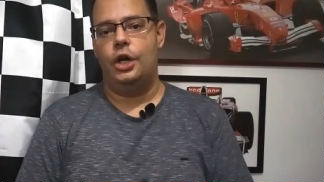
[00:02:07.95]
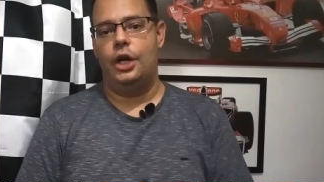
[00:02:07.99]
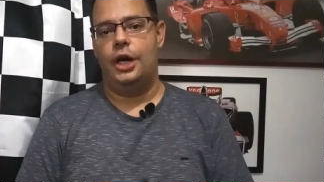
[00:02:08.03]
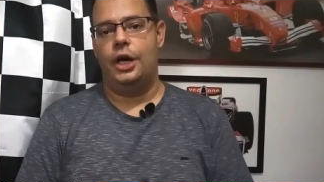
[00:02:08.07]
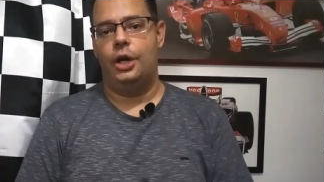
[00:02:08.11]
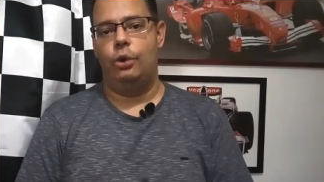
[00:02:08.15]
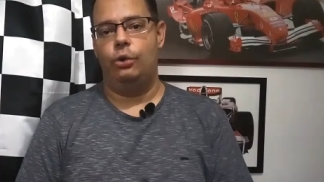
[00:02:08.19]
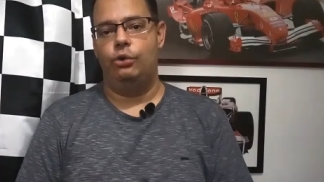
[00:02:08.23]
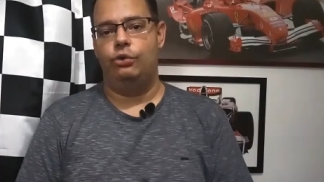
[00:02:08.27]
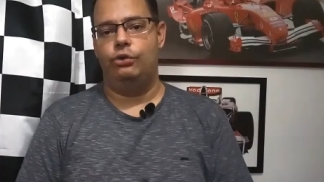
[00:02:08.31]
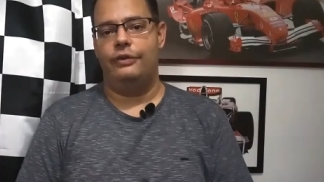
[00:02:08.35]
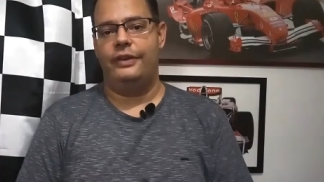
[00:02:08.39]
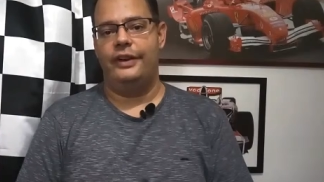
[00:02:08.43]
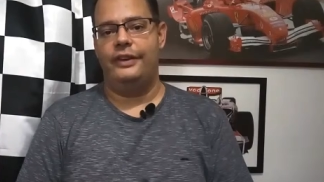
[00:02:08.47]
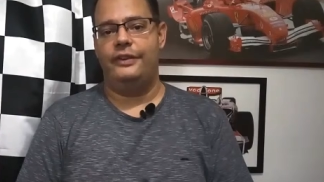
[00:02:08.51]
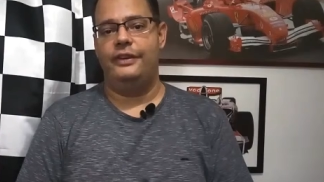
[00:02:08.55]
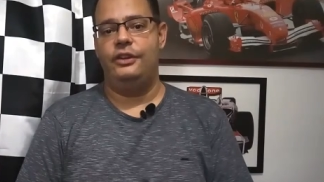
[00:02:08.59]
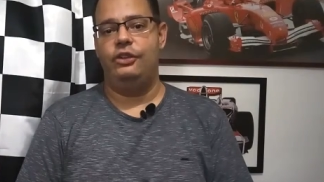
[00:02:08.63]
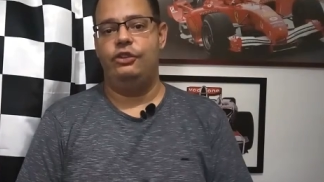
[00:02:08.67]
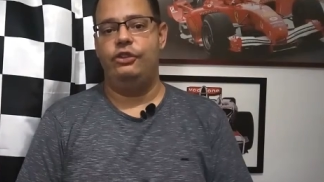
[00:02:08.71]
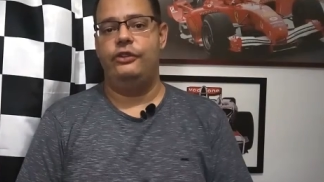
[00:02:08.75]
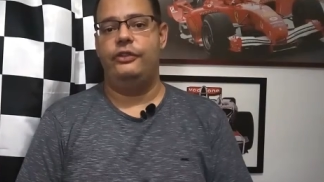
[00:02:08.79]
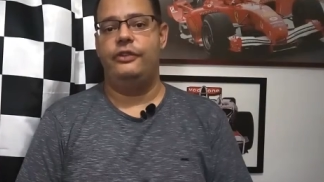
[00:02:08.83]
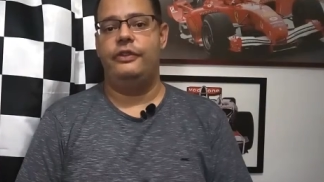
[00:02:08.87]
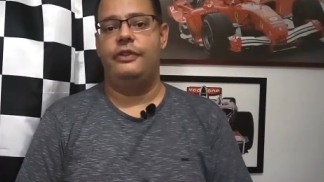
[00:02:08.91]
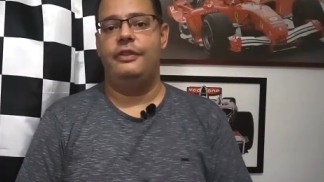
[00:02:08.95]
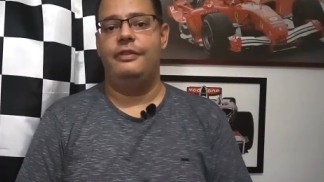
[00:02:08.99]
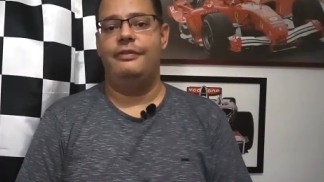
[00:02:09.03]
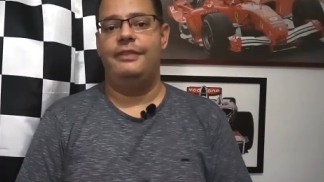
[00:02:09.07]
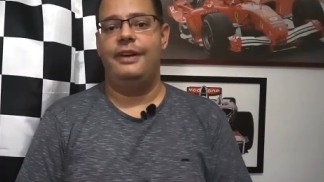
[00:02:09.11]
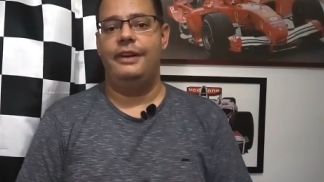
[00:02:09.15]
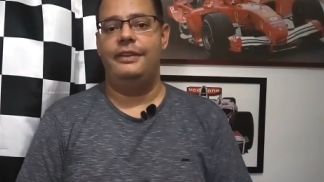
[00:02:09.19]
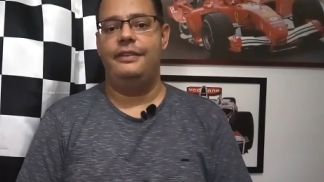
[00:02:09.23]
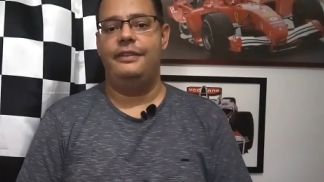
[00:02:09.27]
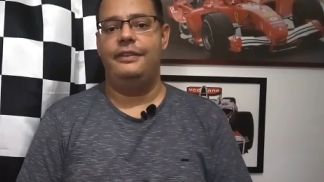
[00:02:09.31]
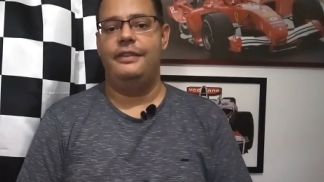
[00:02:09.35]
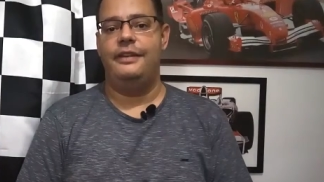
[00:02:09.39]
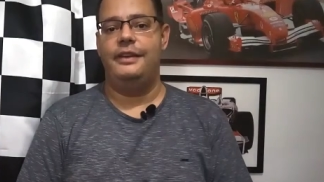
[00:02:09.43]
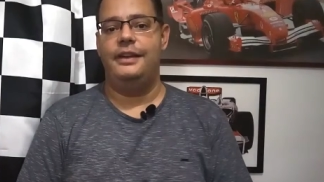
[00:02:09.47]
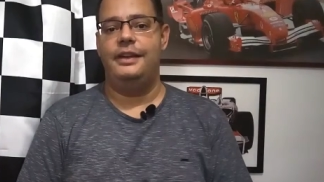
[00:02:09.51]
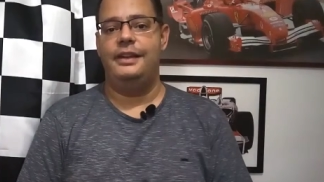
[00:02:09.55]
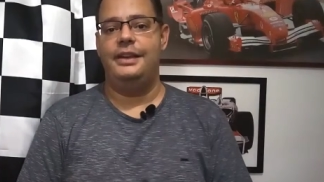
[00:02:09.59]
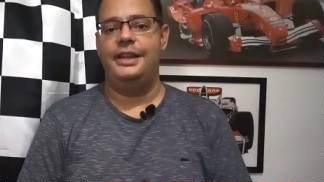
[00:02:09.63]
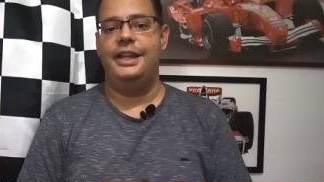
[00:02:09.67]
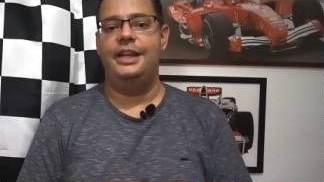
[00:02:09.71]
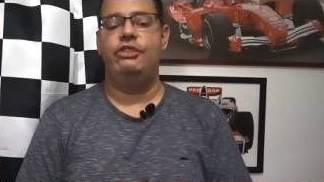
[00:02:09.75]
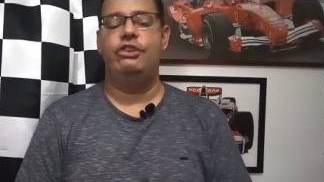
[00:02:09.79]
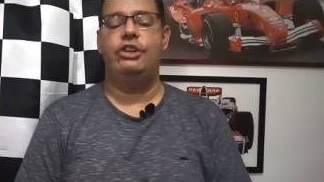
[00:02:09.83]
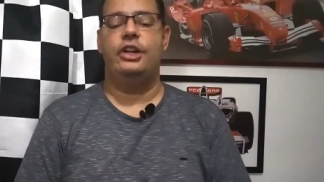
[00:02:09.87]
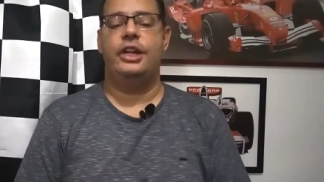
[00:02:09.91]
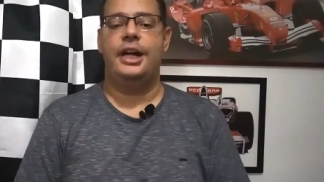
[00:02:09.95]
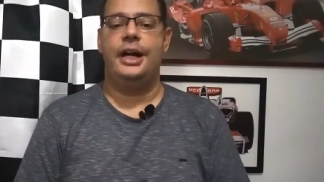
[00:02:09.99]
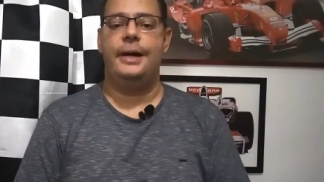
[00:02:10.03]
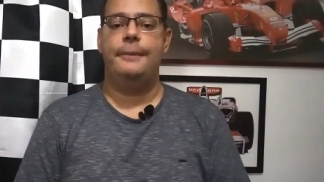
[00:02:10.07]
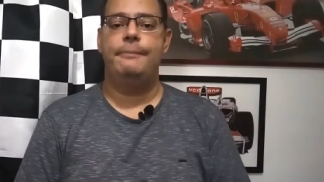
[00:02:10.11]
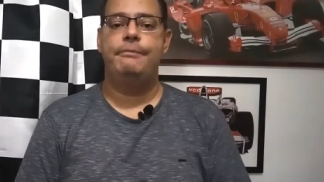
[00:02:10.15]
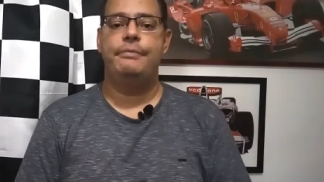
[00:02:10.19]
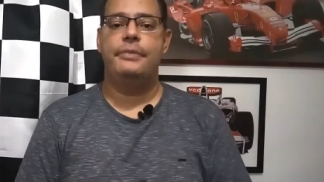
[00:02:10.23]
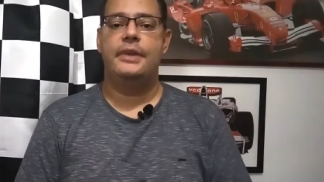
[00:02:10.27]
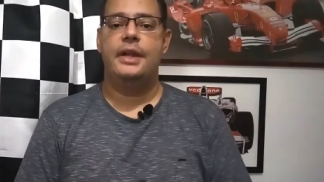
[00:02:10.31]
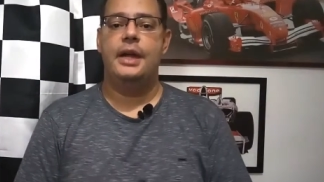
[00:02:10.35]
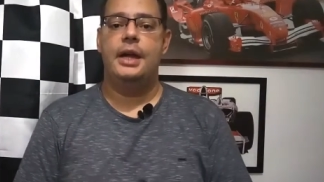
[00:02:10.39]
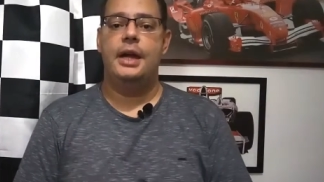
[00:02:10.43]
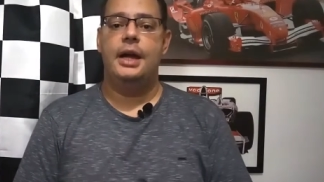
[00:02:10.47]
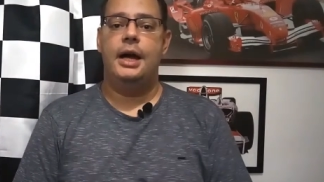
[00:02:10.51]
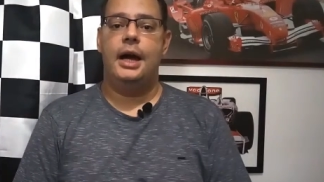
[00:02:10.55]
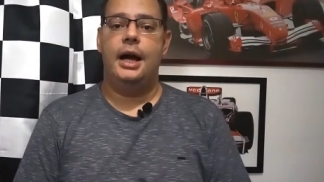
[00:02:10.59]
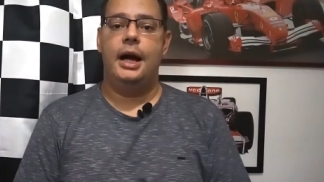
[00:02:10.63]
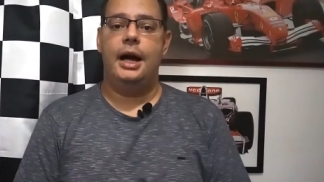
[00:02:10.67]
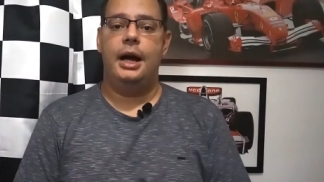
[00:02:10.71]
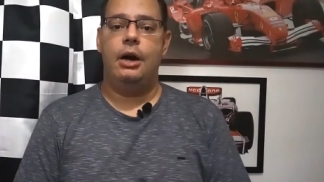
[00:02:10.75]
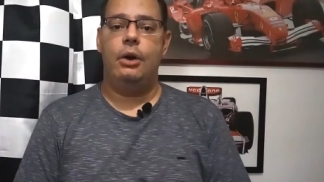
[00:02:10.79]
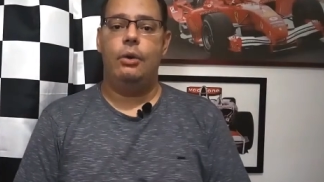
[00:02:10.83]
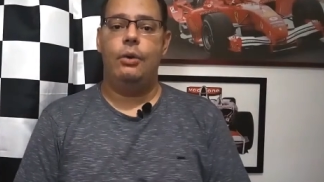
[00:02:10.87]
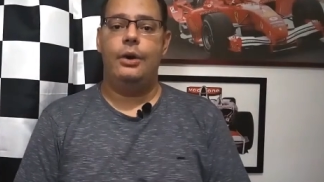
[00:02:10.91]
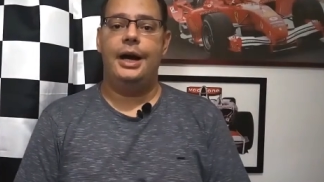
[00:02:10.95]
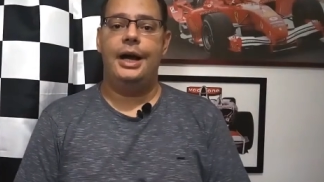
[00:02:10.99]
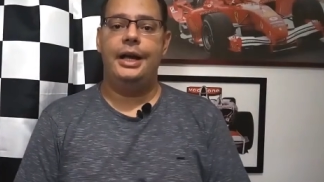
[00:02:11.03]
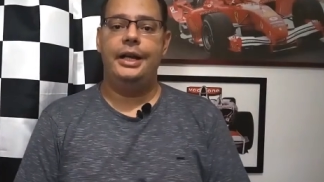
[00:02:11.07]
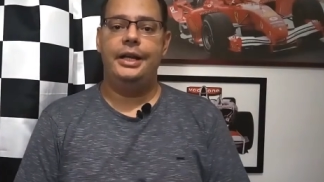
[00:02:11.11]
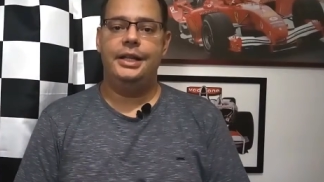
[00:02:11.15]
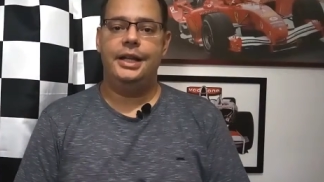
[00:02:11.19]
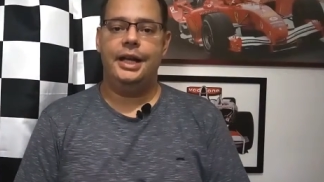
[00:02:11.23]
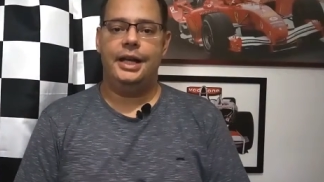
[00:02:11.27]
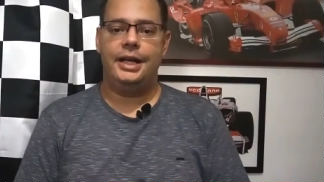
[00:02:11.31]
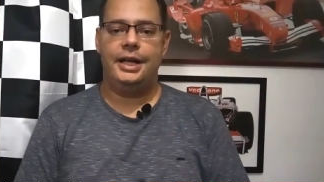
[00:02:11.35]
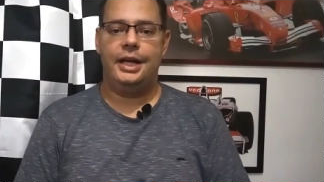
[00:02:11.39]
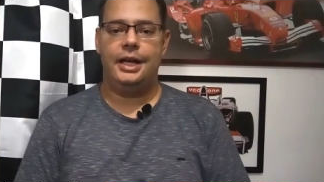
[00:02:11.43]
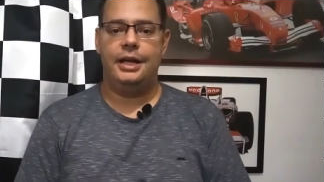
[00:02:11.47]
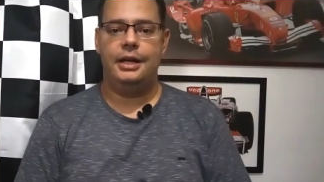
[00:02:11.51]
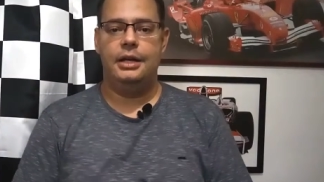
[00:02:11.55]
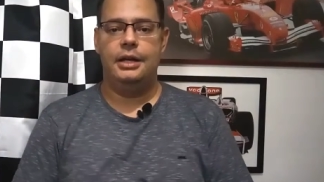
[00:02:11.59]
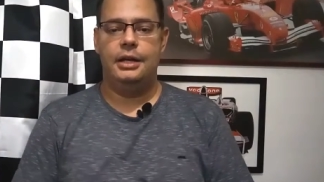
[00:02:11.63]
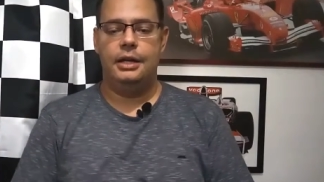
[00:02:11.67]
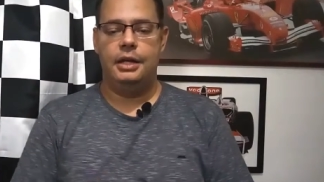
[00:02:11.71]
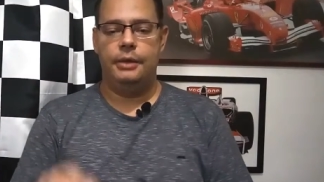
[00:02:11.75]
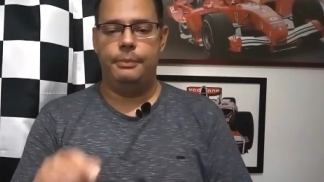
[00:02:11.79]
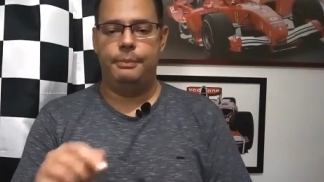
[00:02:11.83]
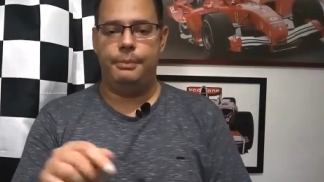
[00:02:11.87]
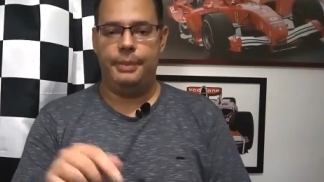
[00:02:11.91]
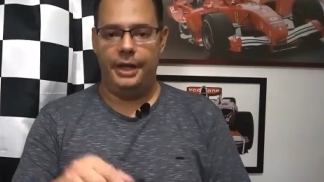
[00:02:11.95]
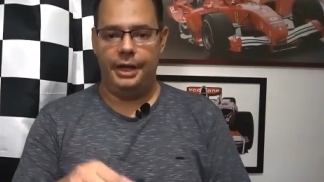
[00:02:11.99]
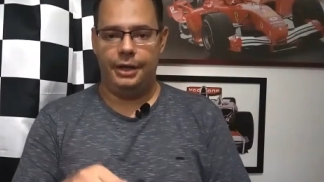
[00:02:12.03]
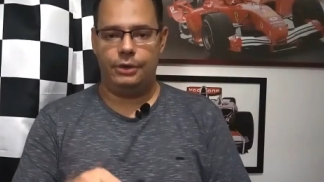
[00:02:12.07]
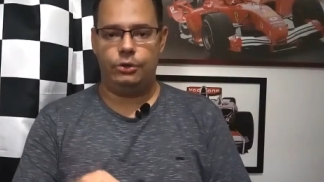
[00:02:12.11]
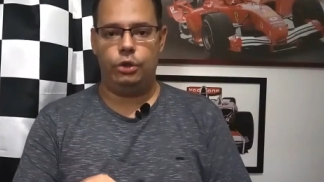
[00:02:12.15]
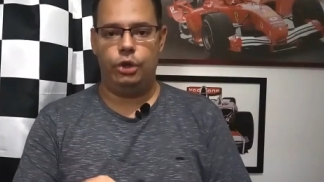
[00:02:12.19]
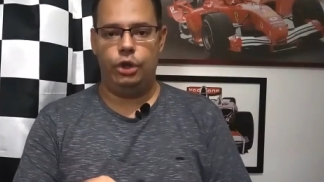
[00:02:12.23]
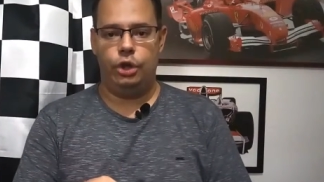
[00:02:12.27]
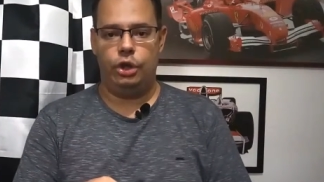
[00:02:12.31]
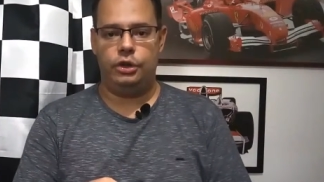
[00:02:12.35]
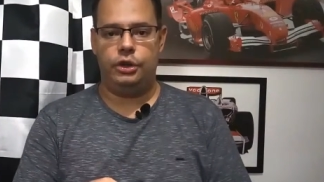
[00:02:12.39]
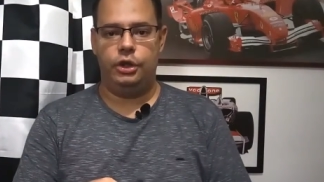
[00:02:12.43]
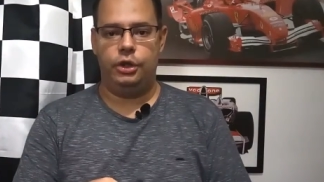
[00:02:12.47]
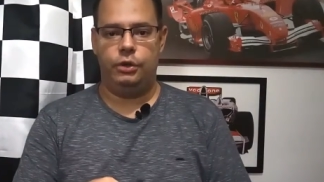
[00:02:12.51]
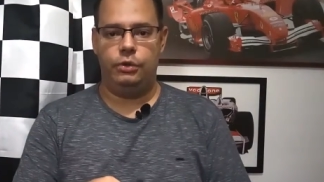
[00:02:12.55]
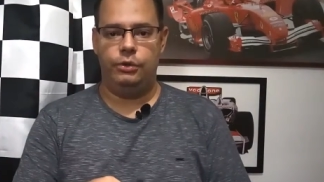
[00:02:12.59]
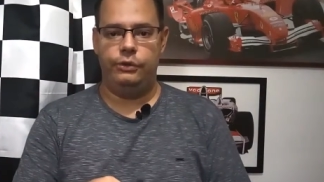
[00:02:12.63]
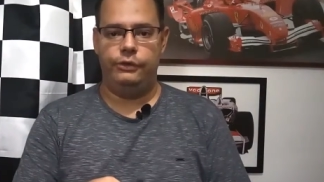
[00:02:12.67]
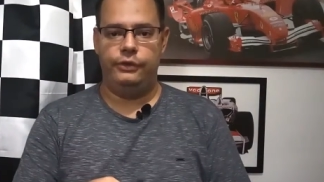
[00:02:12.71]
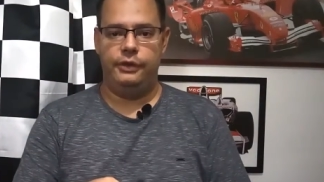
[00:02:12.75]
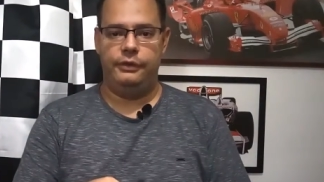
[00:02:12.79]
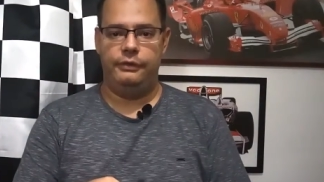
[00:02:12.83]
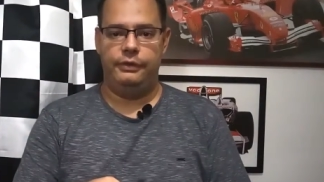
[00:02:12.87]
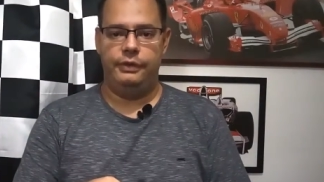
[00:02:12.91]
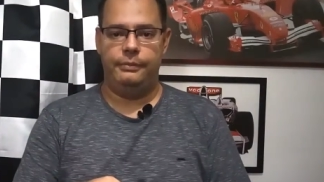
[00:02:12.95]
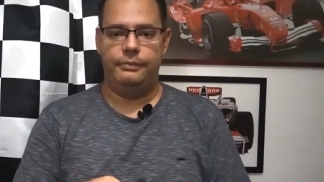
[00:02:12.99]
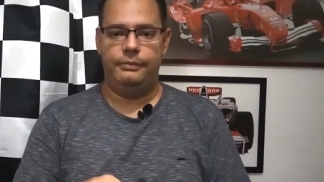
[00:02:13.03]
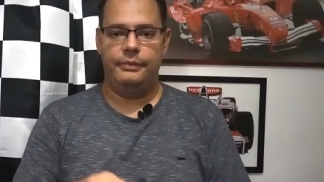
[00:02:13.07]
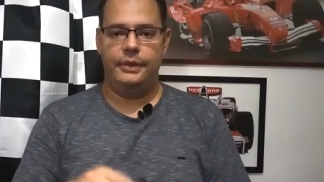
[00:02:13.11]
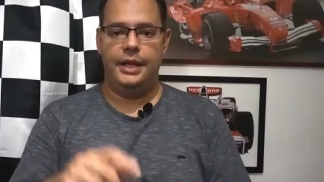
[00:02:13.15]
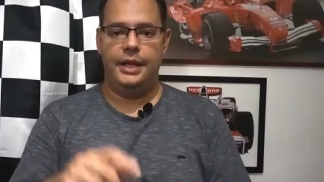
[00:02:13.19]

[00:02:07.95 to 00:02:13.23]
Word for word: Alonso vai se, vai se dedicar ao Rally Dakar, pela Toyota, inclusive.